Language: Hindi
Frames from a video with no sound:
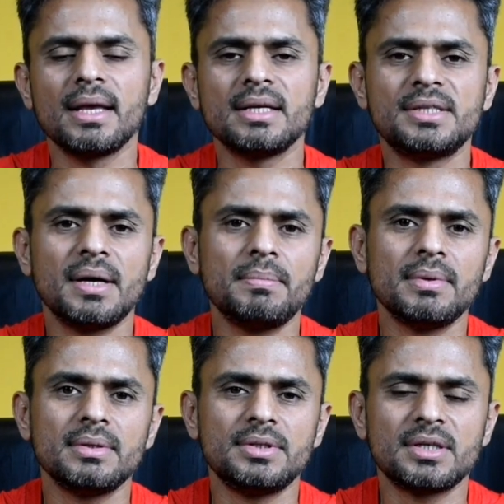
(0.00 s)
कि
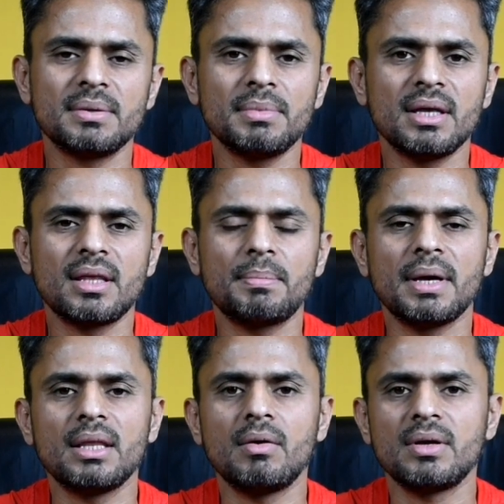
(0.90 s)
जब जिसम के अंदर
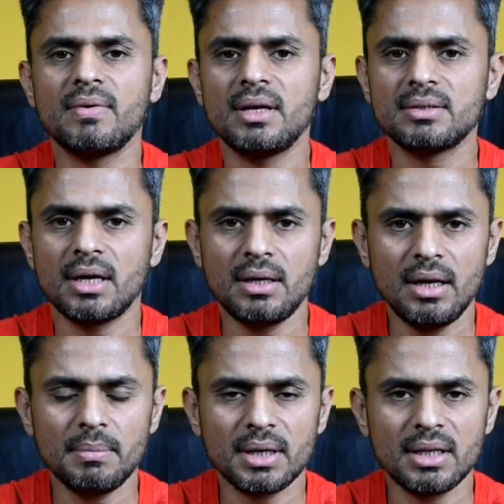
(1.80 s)
पैदा होने वाले
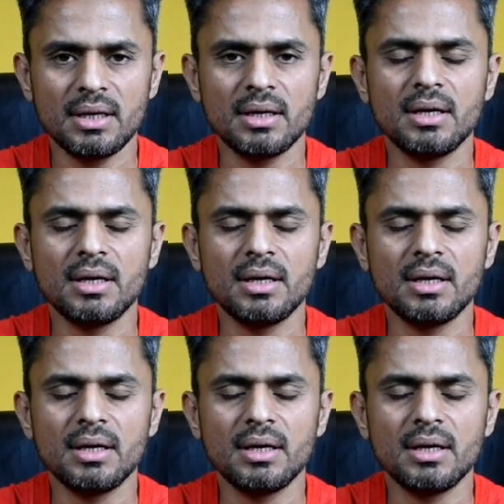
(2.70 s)
जहरीले मादे